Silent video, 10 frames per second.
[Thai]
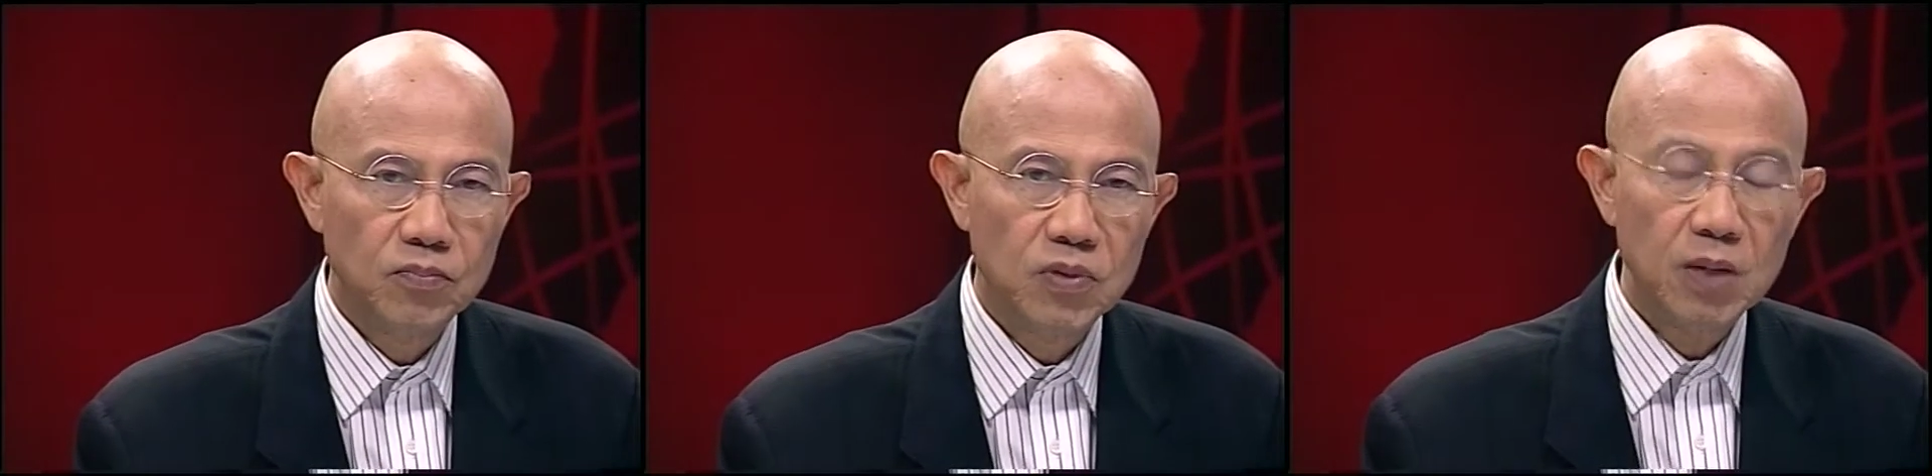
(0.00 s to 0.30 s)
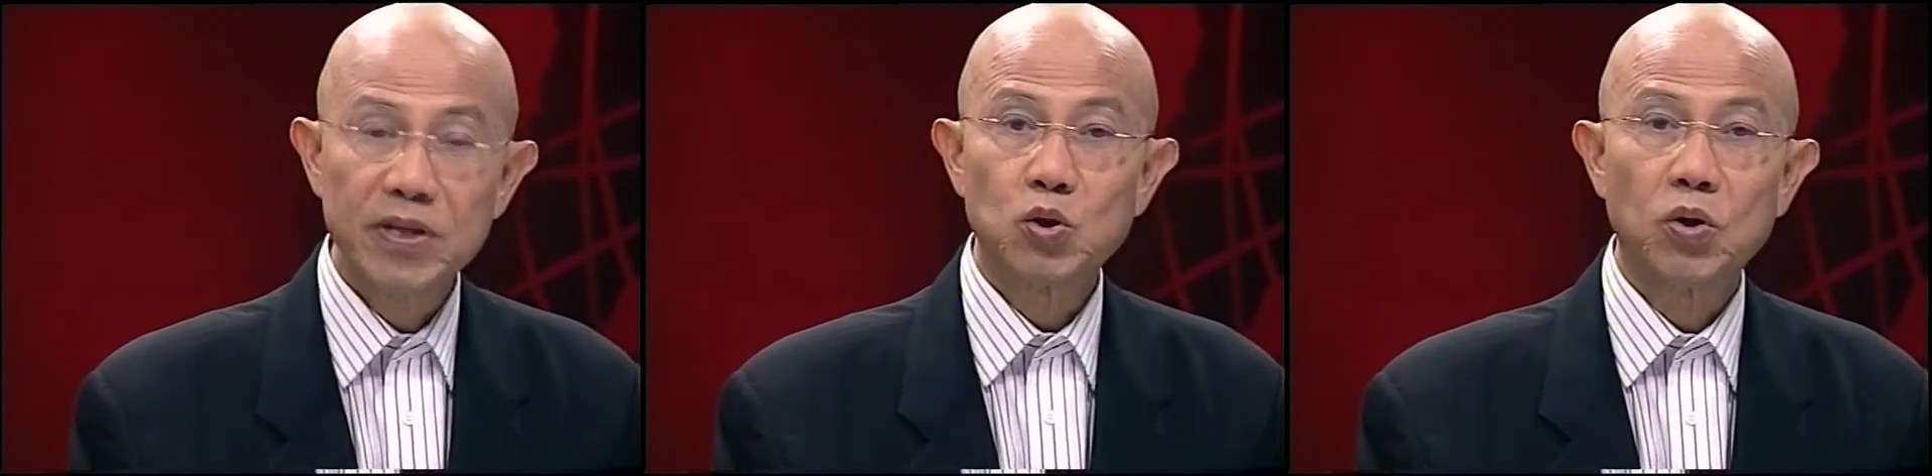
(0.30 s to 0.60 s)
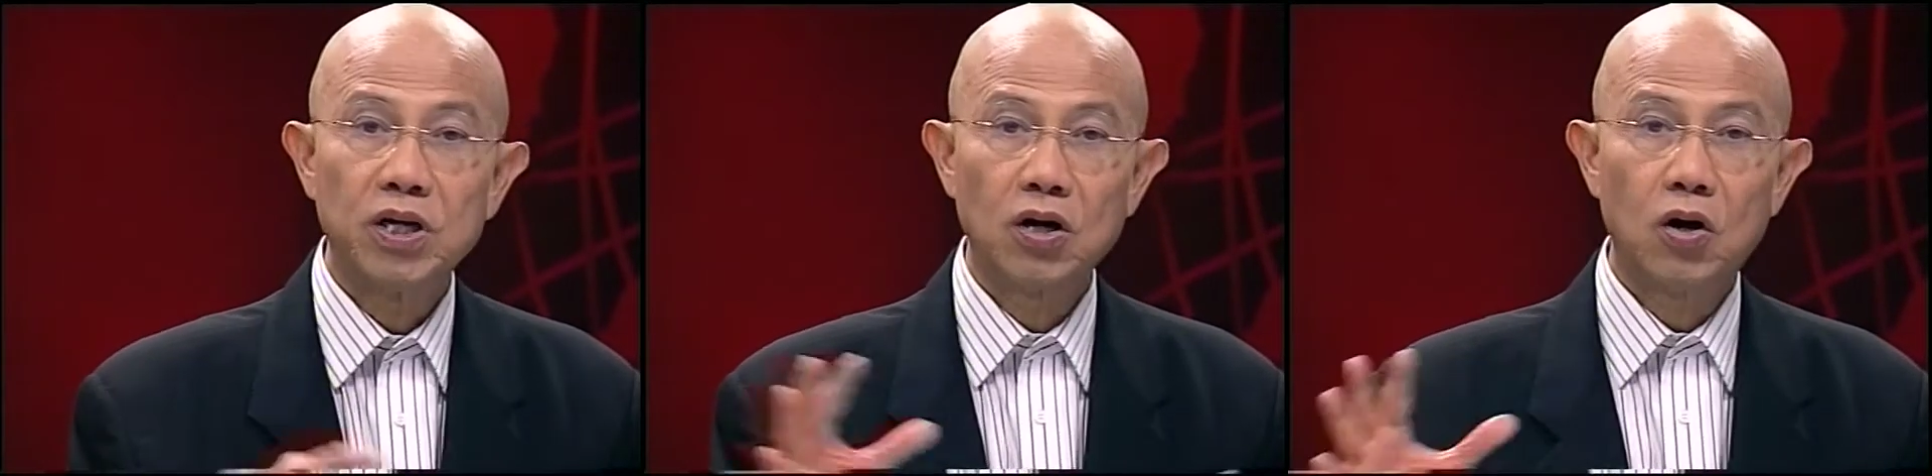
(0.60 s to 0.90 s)
ที่เป็นส่ว
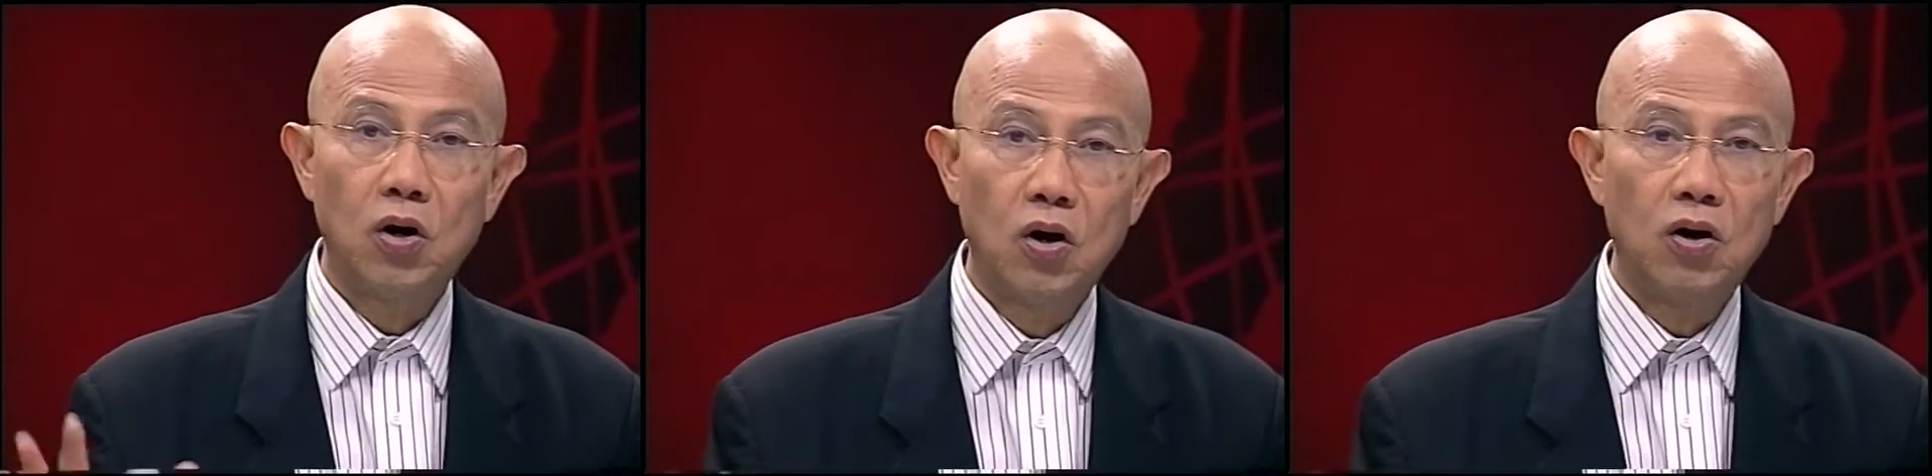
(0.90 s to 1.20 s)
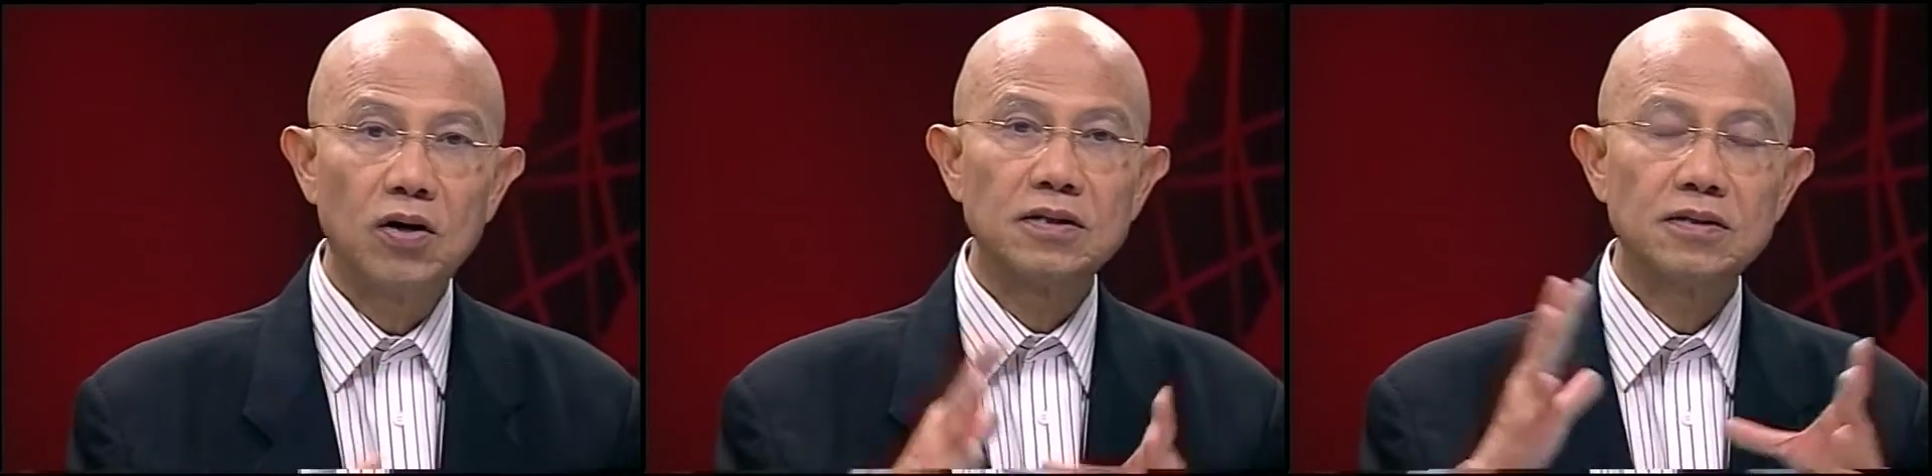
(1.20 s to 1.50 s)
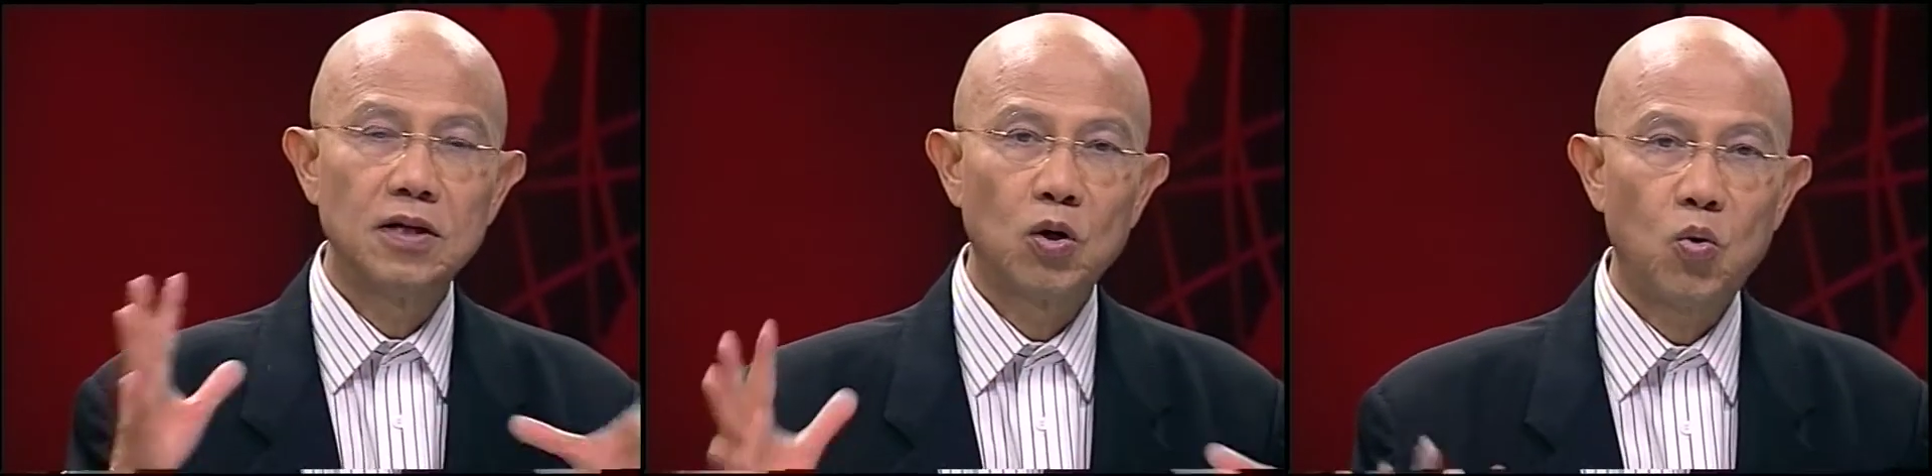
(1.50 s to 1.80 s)
นหนึ่งของ
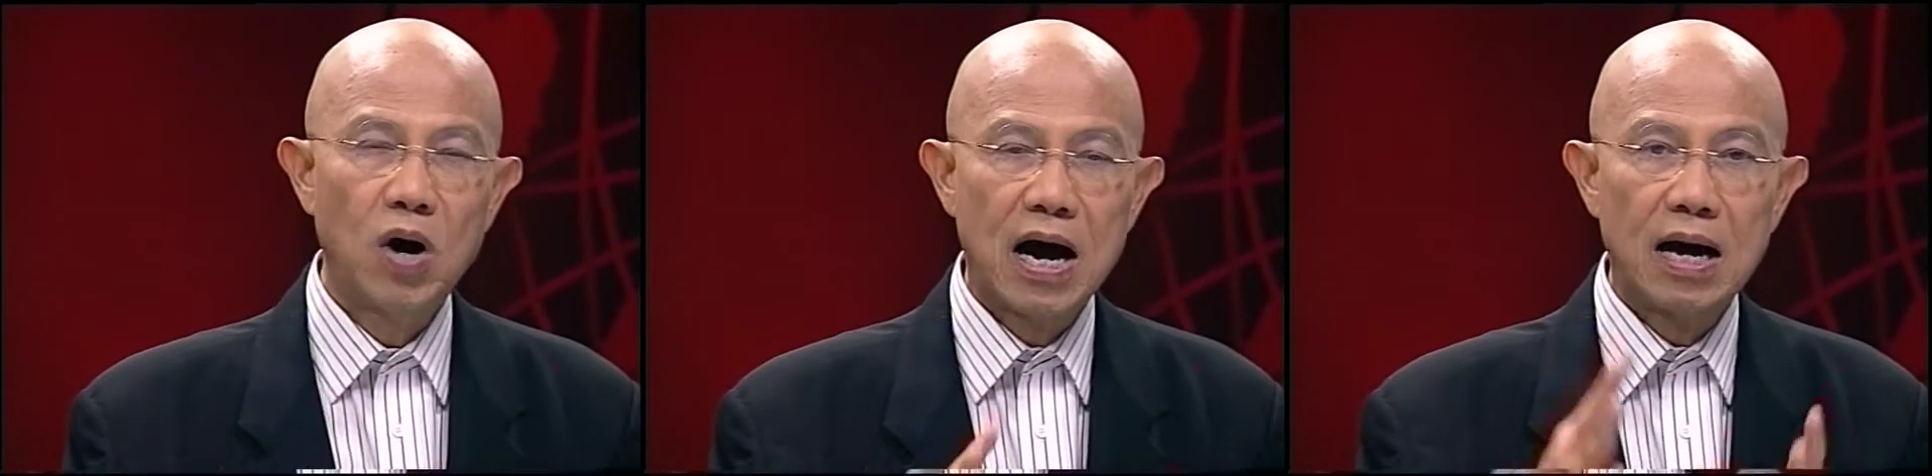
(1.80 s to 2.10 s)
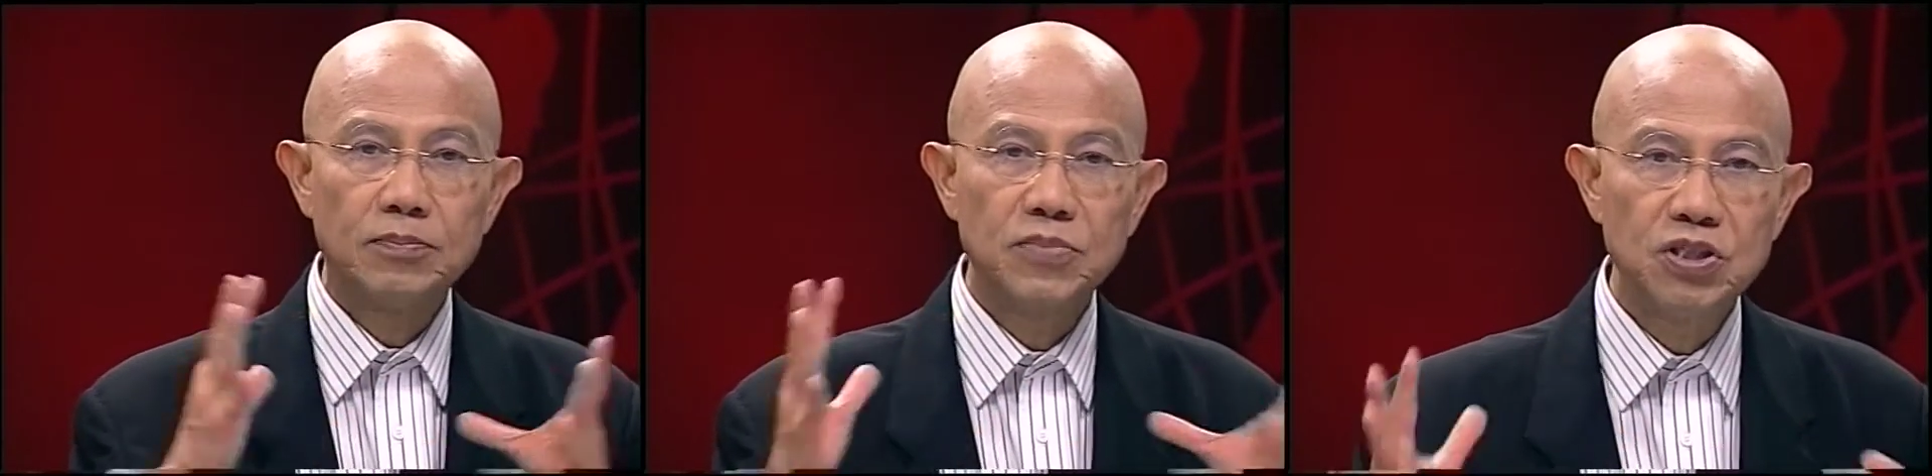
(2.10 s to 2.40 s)
ความ